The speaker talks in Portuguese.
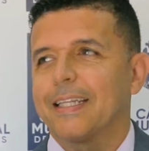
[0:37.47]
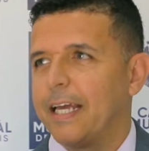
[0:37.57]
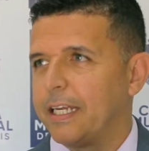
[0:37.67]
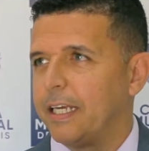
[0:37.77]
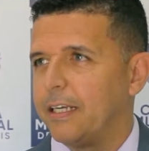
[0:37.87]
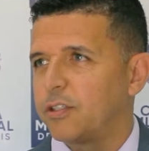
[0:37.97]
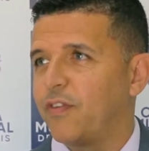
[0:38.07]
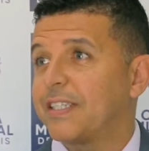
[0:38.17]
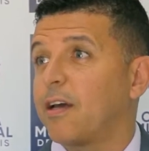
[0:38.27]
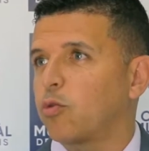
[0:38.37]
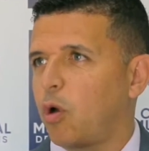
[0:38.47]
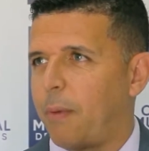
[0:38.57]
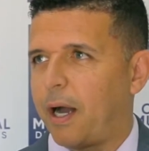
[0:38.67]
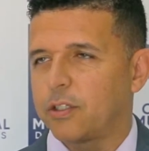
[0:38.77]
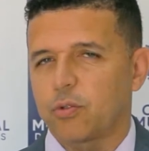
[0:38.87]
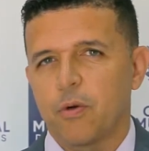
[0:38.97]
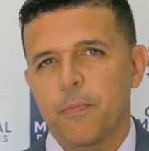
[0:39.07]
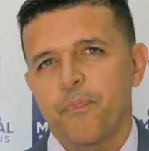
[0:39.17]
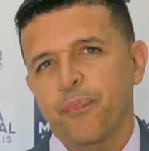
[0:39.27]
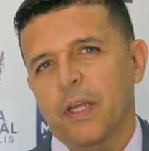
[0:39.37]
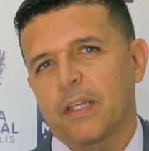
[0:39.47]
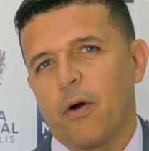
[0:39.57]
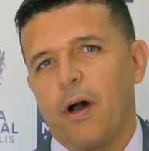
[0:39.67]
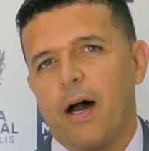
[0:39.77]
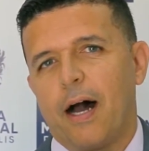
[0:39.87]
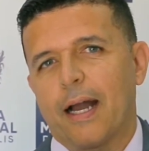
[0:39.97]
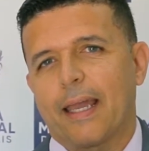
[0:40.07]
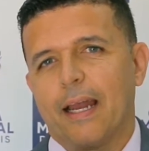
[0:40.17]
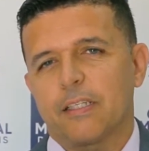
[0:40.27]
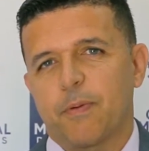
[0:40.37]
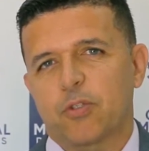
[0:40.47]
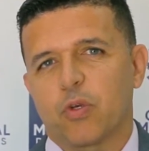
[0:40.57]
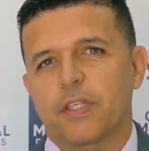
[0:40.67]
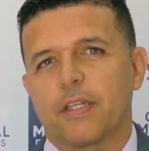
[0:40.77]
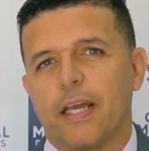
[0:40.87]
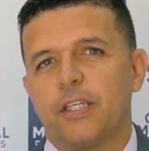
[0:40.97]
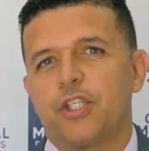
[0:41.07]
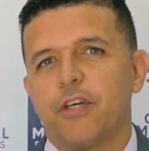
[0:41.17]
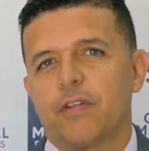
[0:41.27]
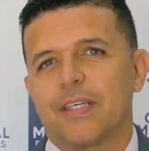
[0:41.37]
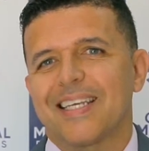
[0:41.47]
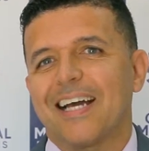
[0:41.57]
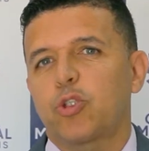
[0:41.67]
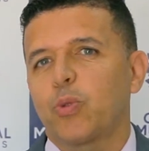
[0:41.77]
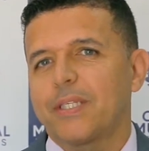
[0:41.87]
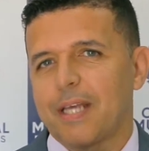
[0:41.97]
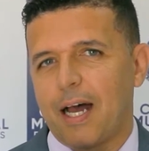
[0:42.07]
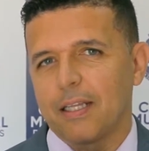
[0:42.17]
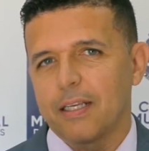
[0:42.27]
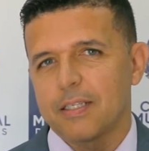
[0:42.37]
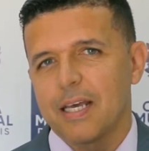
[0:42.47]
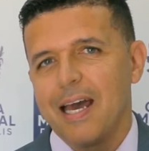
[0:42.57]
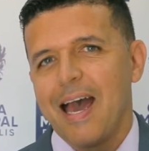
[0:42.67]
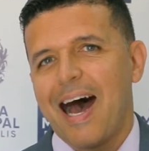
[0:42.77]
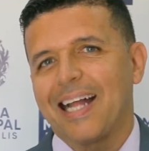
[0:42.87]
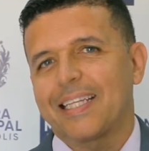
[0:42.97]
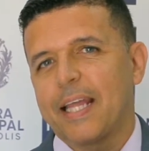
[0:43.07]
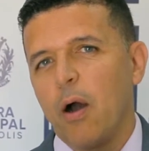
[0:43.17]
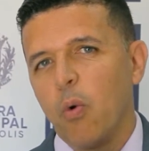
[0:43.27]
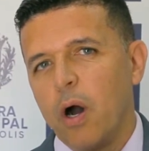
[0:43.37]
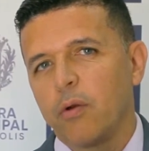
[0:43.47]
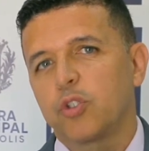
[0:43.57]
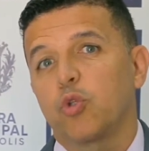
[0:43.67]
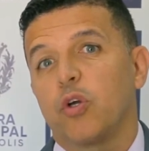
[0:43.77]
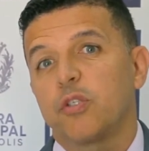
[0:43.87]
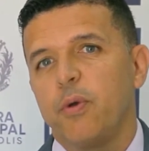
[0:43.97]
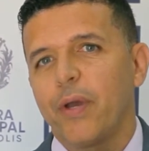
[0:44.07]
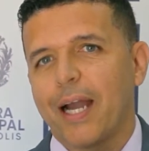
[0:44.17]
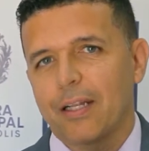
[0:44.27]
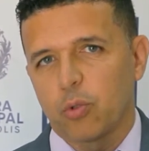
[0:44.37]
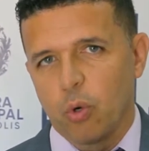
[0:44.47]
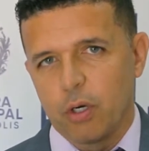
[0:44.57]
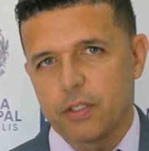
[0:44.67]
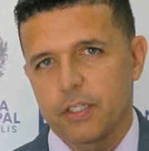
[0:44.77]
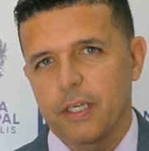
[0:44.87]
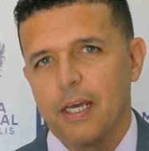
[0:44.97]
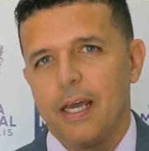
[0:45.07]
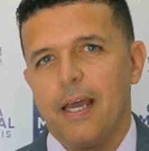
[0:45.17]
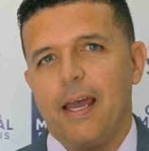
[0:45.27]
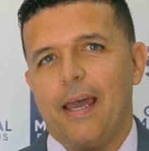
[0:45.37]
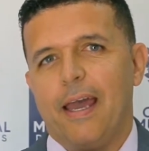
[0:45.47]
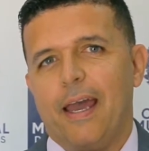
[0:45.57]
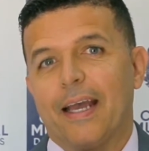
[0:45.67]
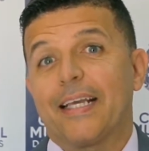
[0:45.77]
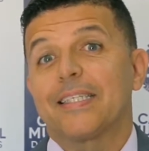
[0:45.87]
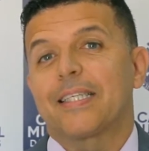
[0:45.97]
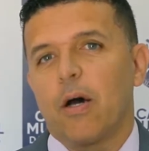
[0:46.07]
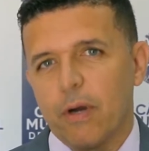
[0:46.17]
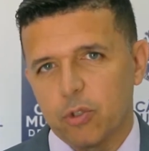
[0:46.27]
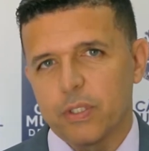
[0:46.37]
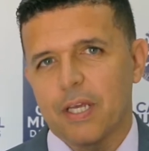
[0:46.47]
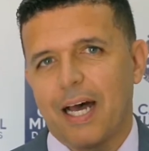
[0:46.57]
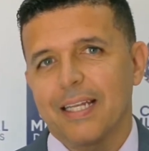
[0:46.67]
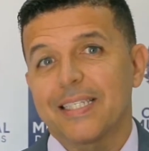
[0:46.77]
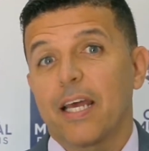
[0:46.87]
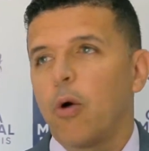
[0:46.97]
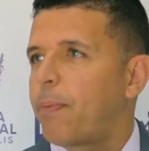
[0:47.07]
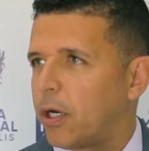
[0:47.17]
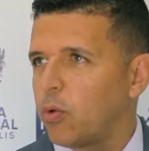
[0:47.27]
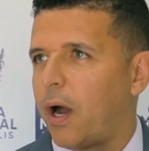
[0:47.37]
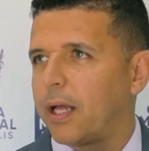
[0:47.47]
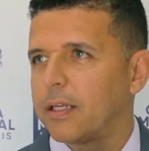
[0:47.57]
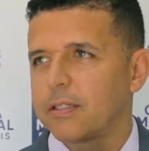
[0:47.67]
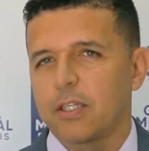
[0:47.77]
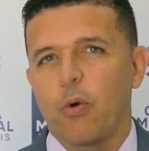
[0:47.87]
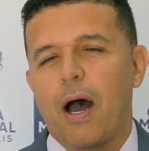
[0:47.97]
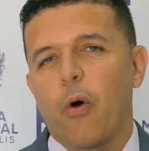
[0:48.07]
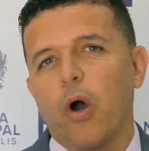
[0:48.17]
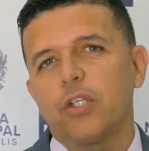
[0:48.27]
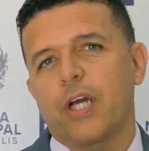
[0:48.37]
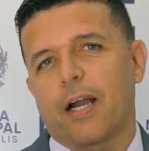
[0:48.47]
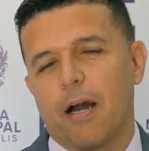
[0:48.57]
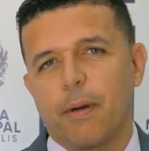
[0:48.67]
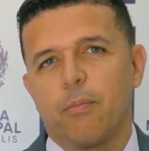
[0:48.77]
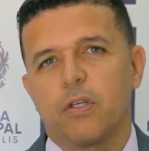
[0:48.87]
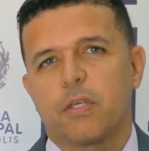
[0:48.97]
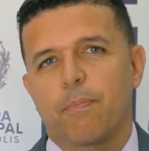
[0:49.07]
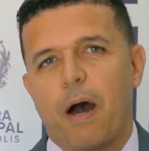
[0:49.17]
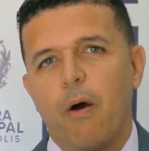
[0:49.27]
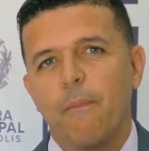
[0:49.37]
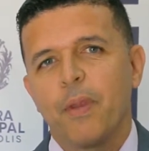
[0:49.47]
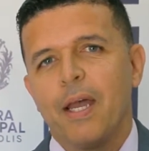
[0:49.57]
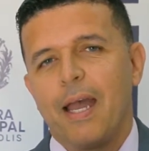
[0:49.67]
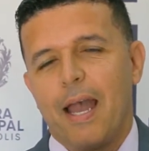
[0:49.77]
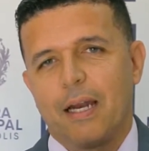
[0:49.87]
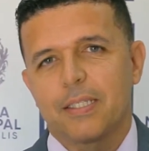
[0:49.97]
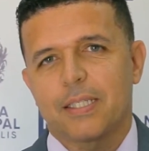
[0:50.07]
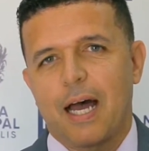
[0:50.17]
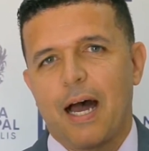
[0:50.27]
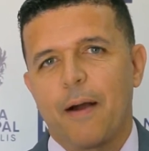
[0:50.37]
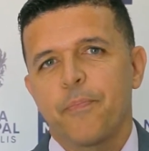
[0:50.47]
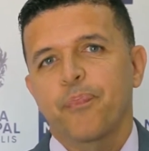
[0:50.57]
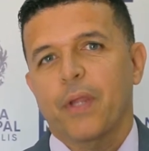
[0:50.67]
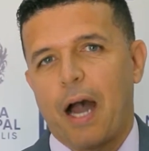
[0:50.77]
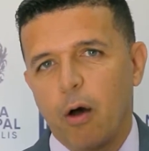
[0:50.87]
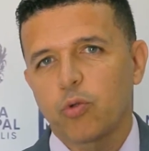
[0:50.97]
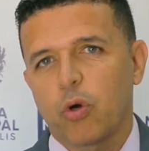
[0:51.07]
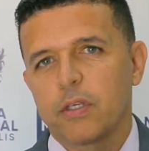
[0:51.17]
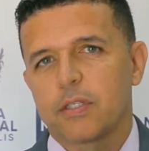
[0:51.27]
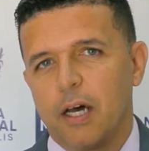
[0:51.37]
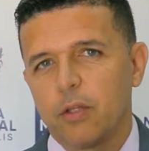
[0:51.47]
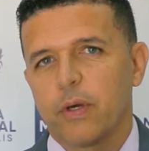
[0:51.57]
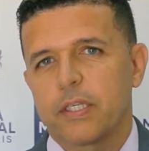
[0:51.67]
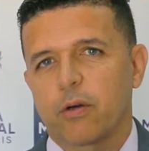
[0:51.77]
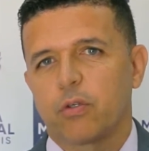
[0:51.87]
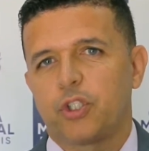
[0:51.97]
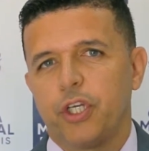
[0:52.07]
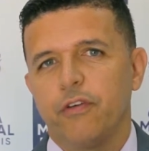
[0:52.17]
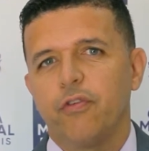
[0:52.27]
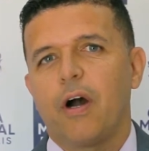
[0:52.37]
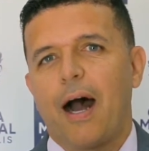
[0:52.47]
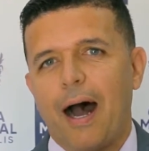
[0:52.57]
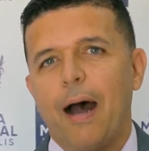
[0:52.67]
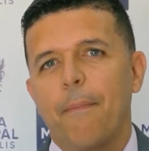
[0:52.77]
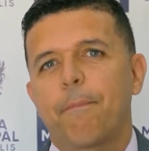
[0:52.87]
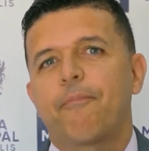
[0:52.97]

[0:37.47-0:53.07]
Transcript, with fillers: aderir, isso vai ser automático. Então, aquelas pessoas que têm dívidas ajuizadas até o ano de 2014, é, que estão ajuizadas, serão perdoadas. Então, hoje a Câmara Municipal ela está autorizando o executivo a